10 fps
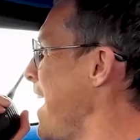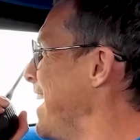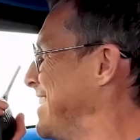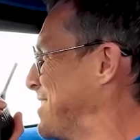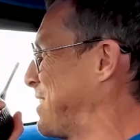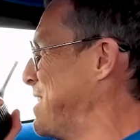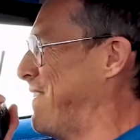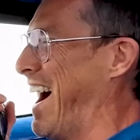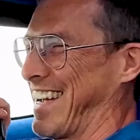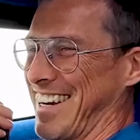nos está
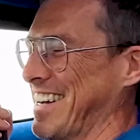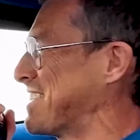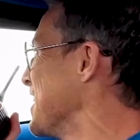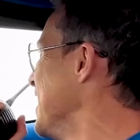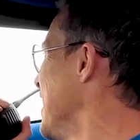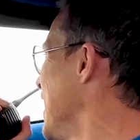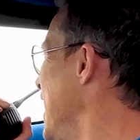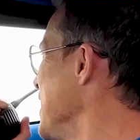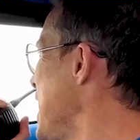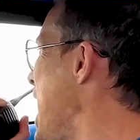volteando a ver!
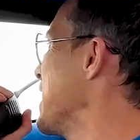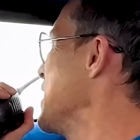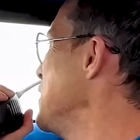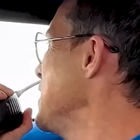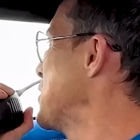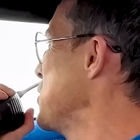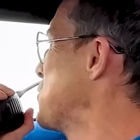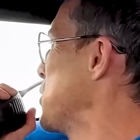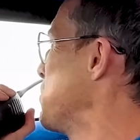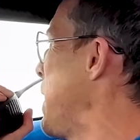Y Jani, a ti no te fue
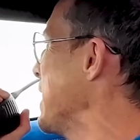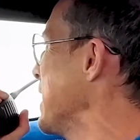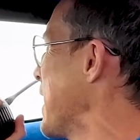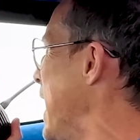tan mal.